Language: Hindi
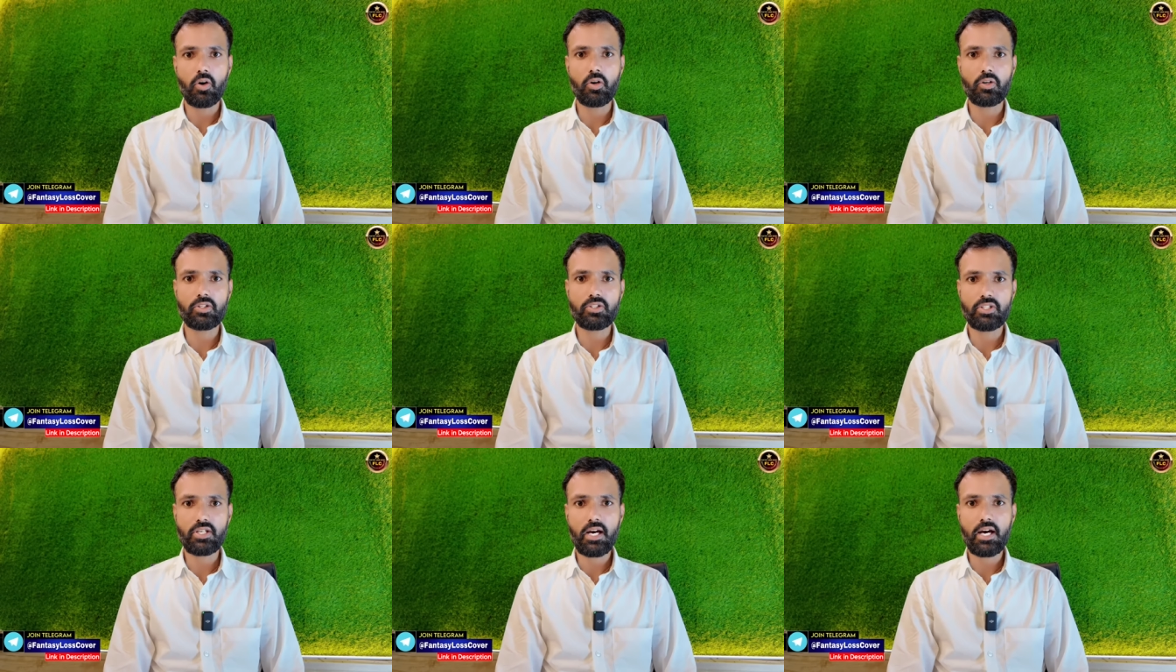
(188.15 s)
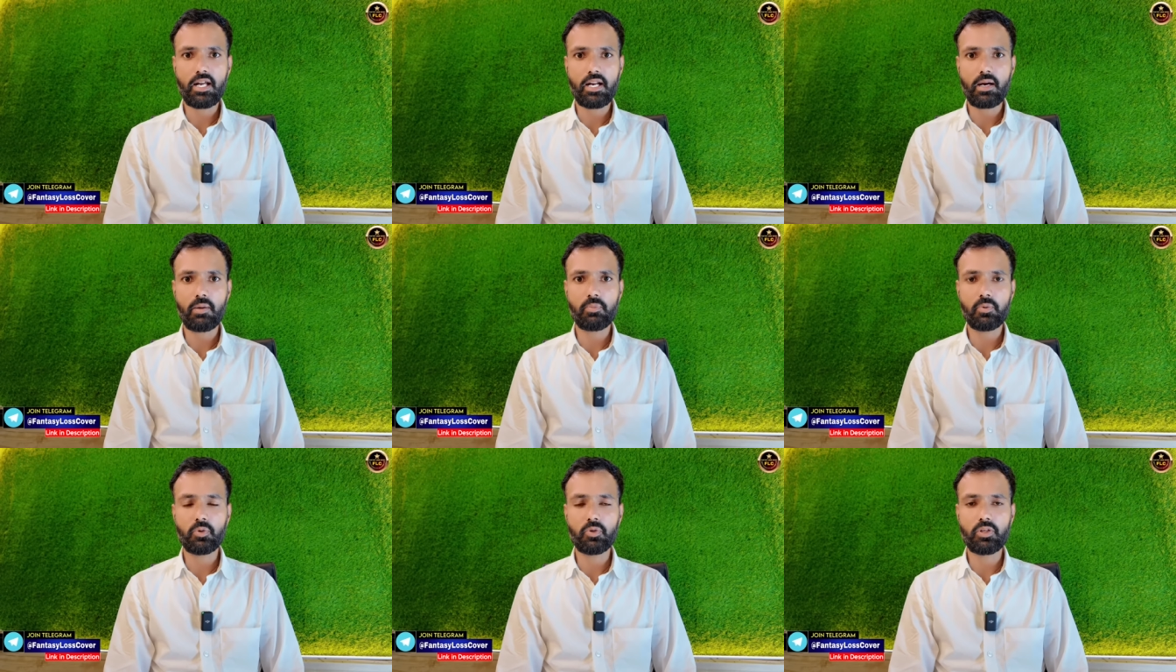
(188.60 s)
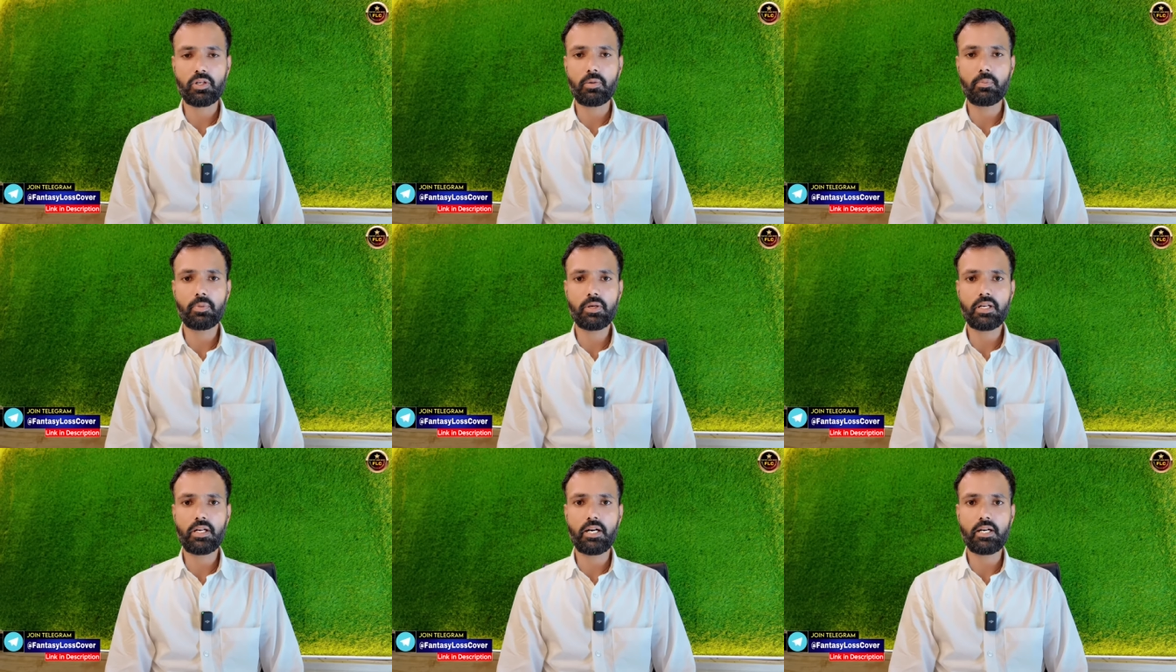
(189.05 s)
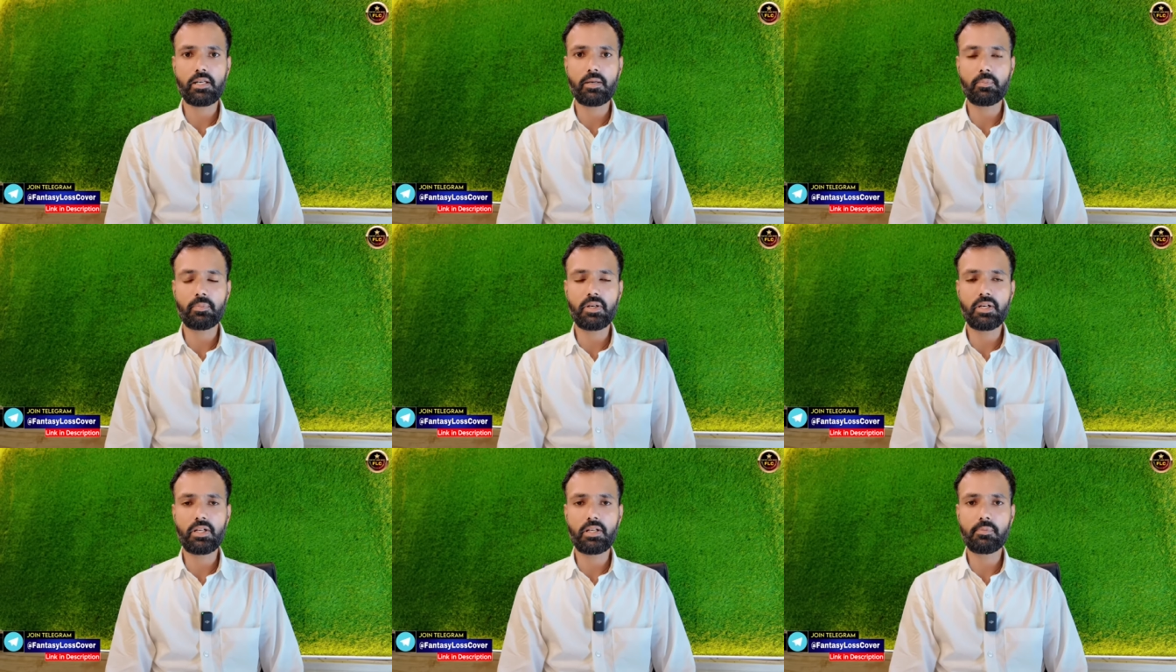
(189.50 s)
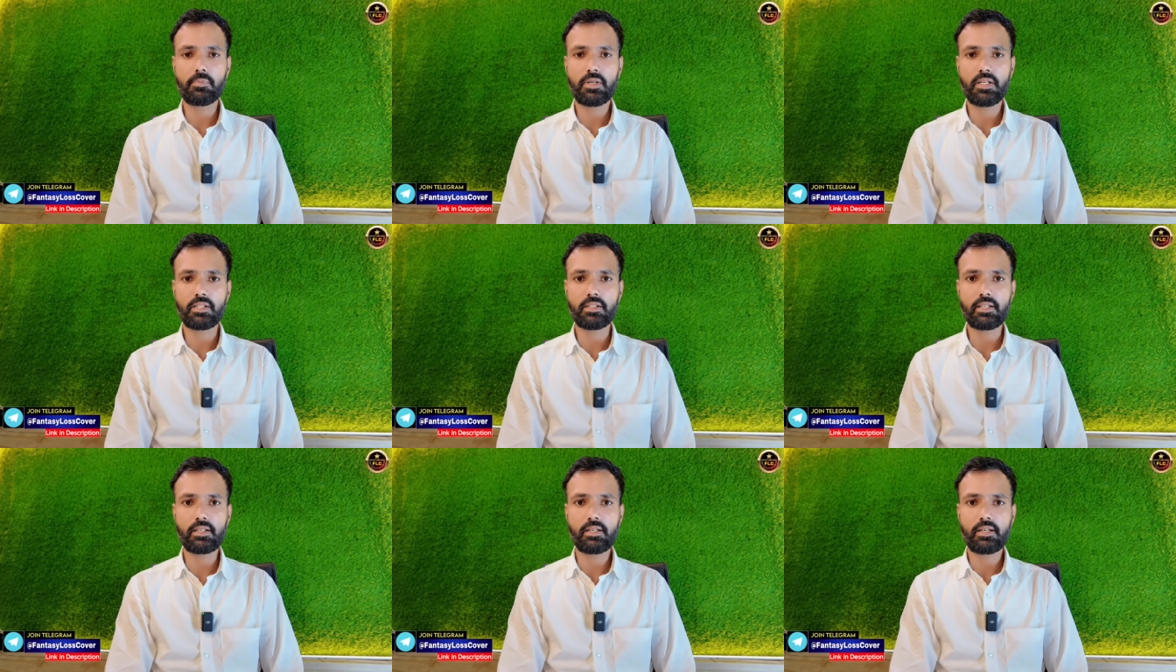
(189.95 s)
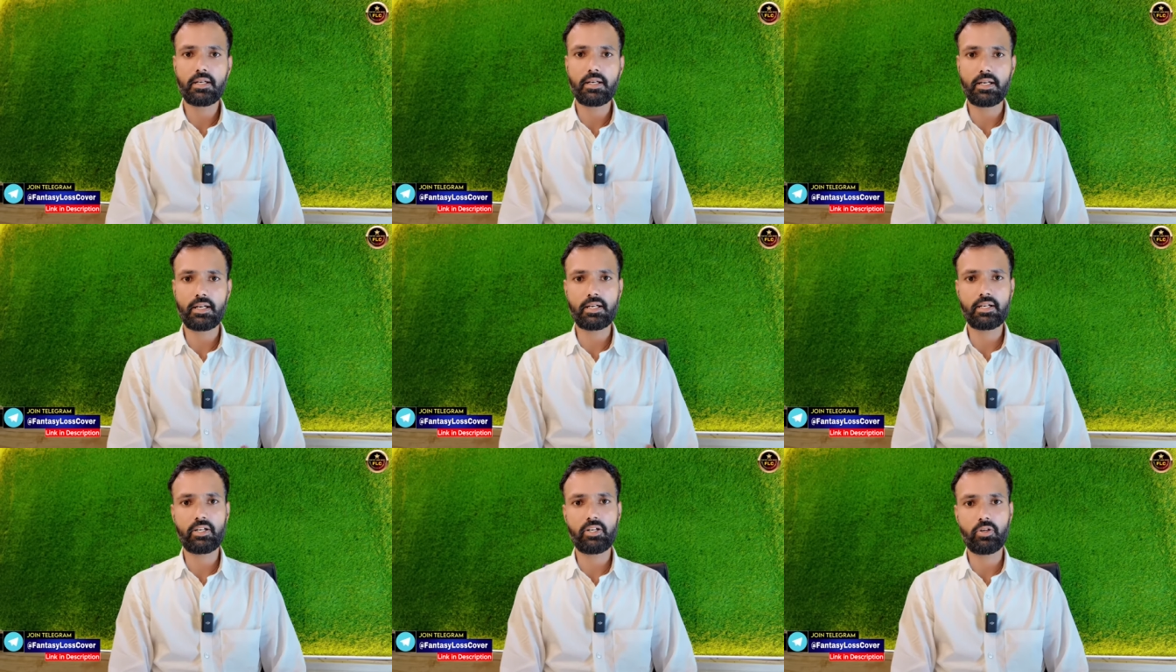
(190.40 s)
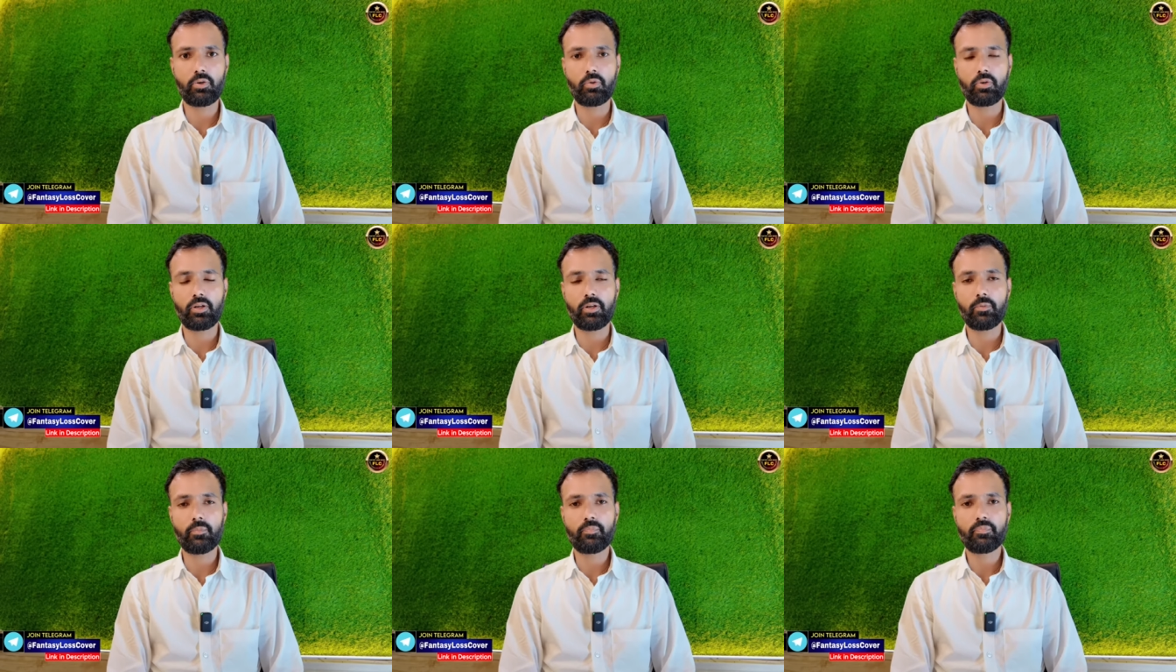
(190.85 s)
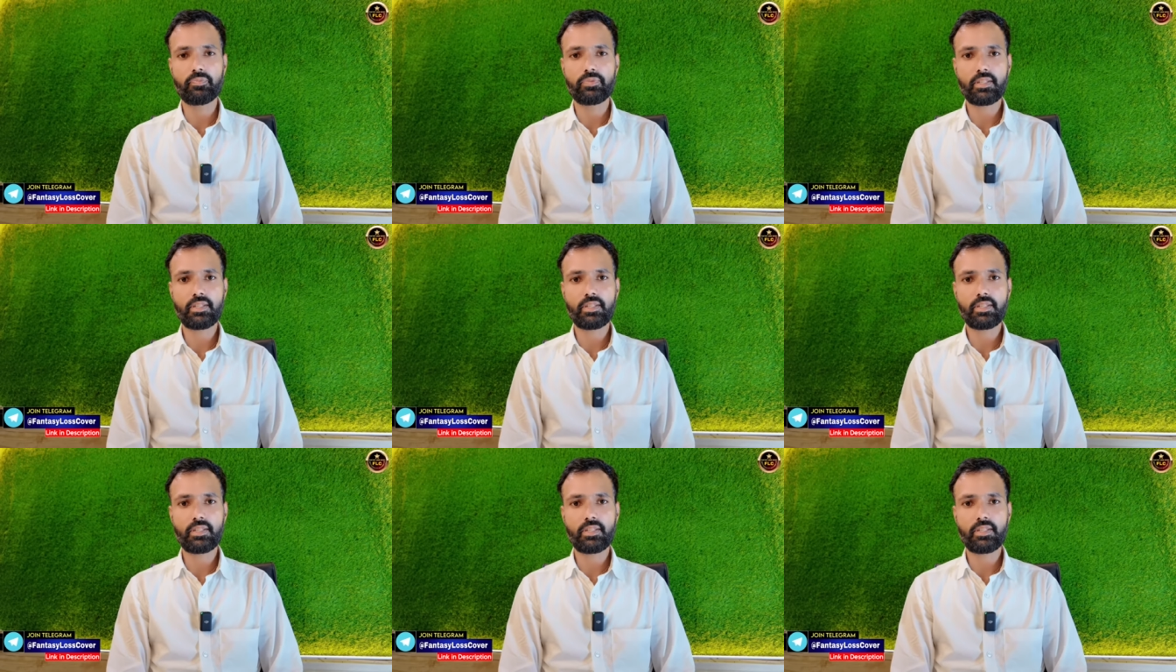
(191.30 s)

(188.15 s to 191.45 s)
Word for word: और चार आपको ट्रम्प खिलाड़ी अपनी टीम के अंदर रखने होंगे